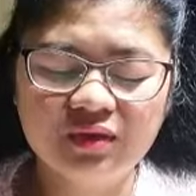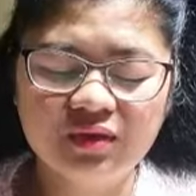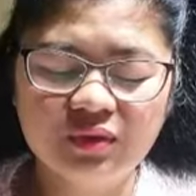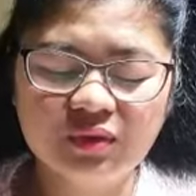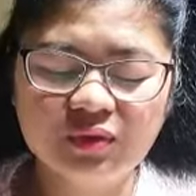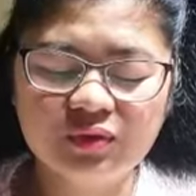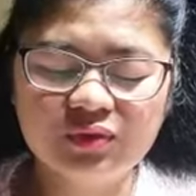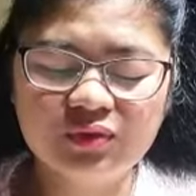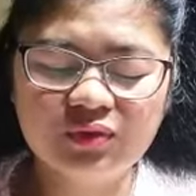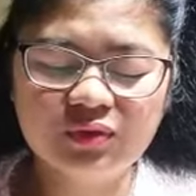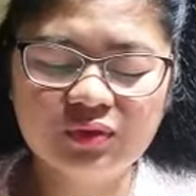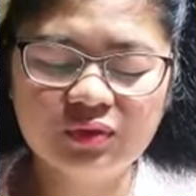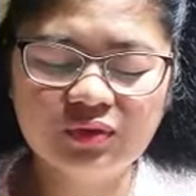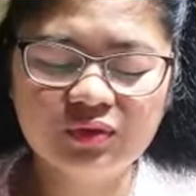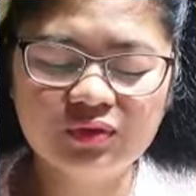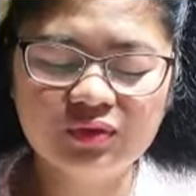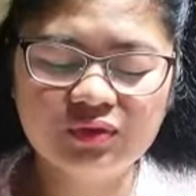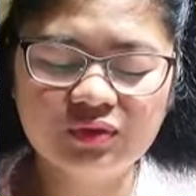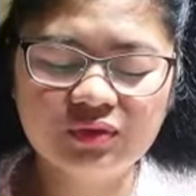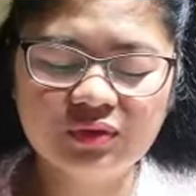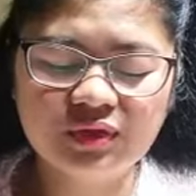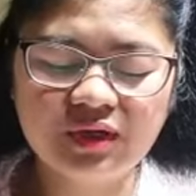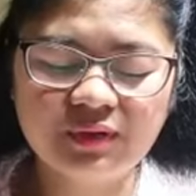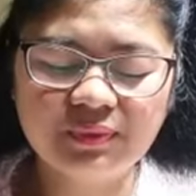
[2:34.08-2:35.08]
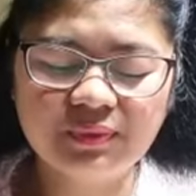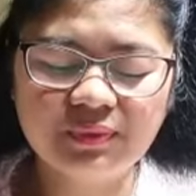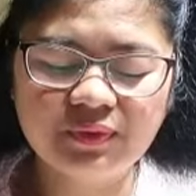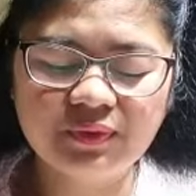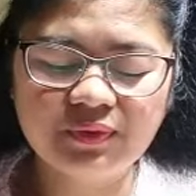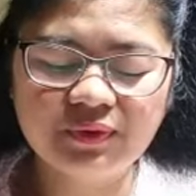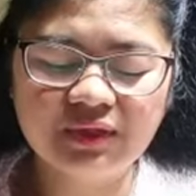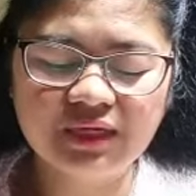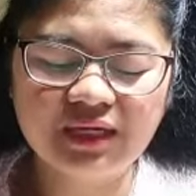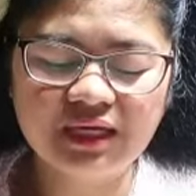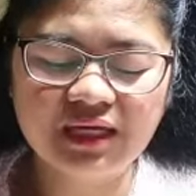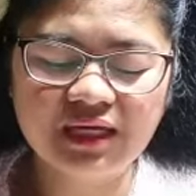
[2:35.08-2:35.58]
Gustong-gusto na
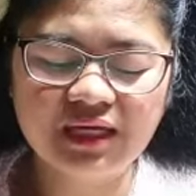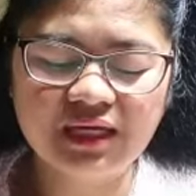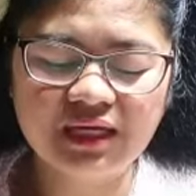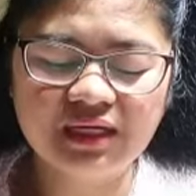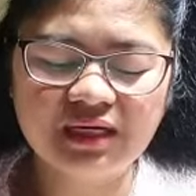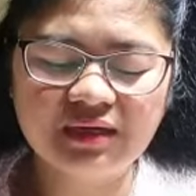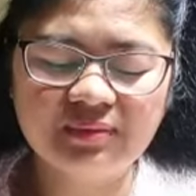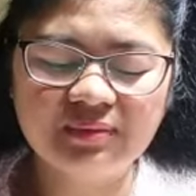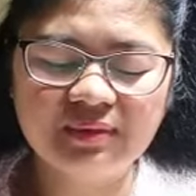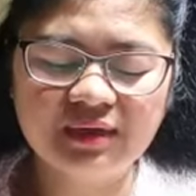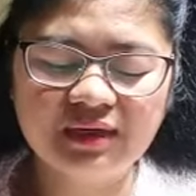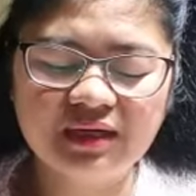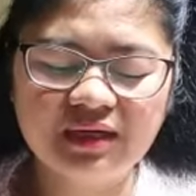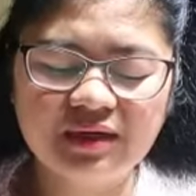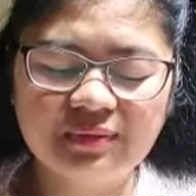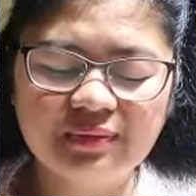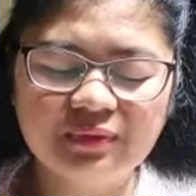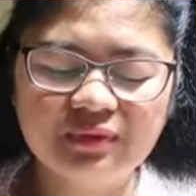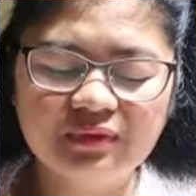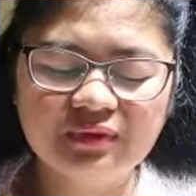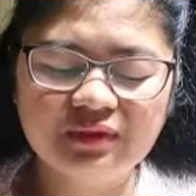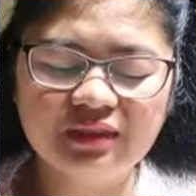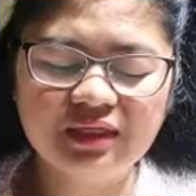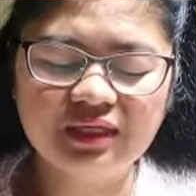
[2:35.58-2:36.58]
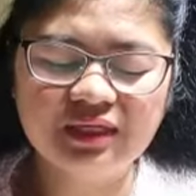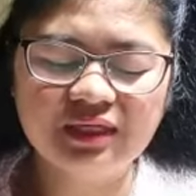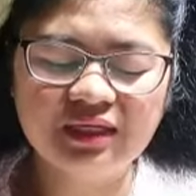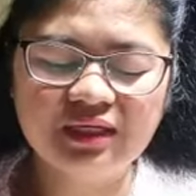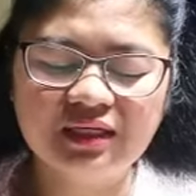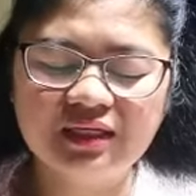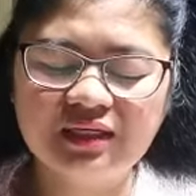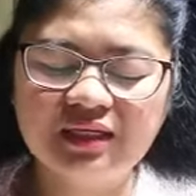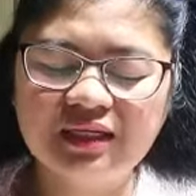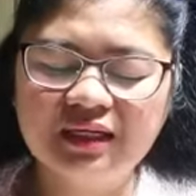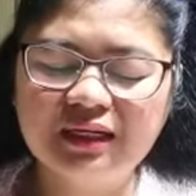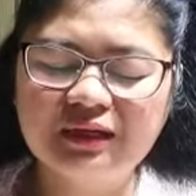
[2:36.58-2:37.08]
po niya na
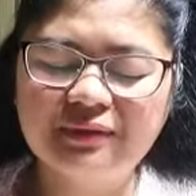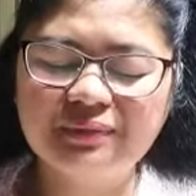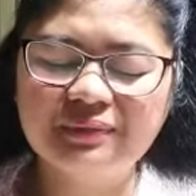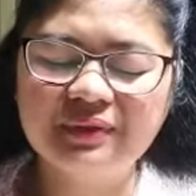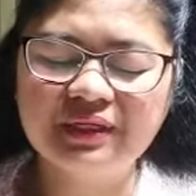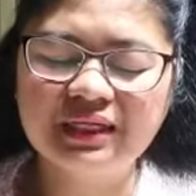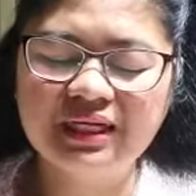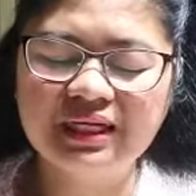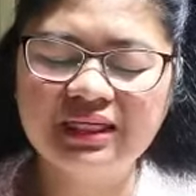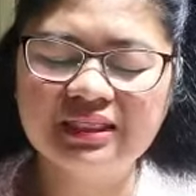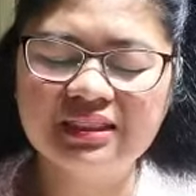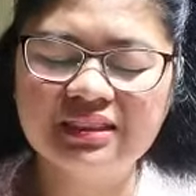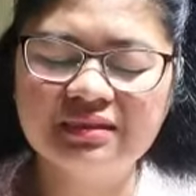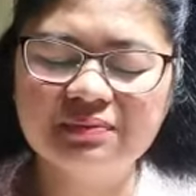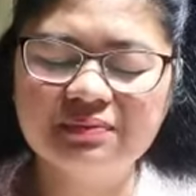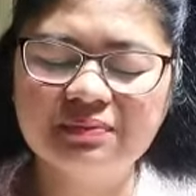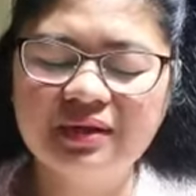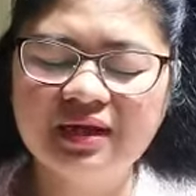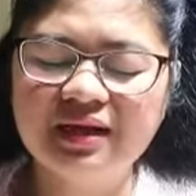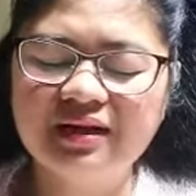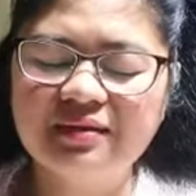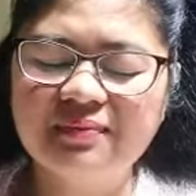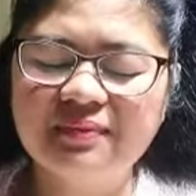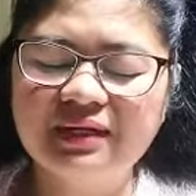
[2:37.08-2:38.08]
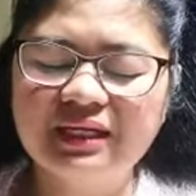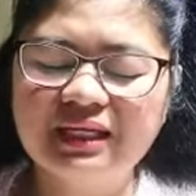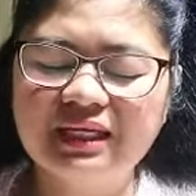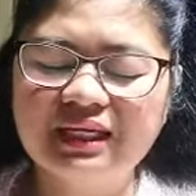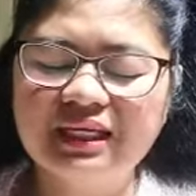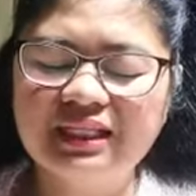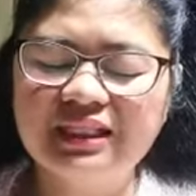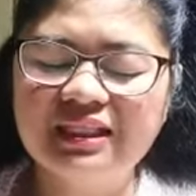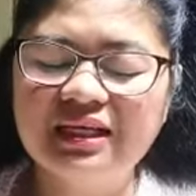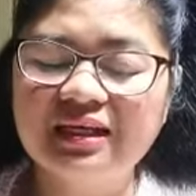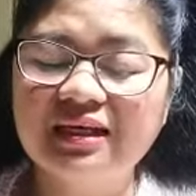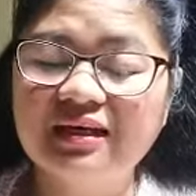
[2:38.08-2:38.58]
magkapunta na ng Pinas para
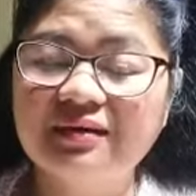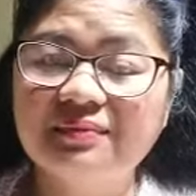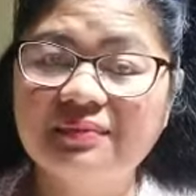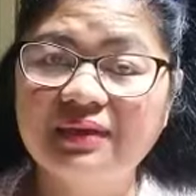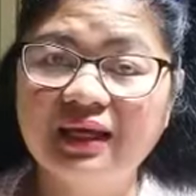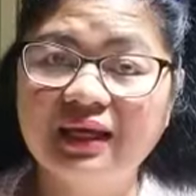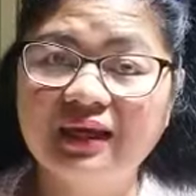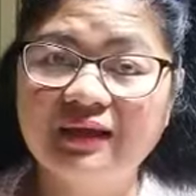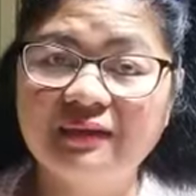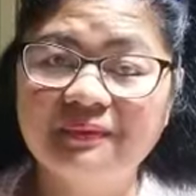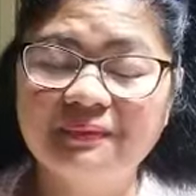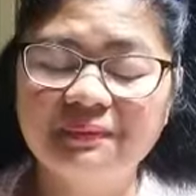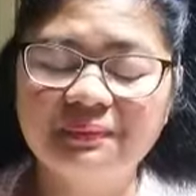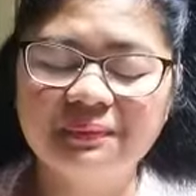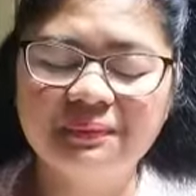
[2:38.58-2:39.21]
magkita kami.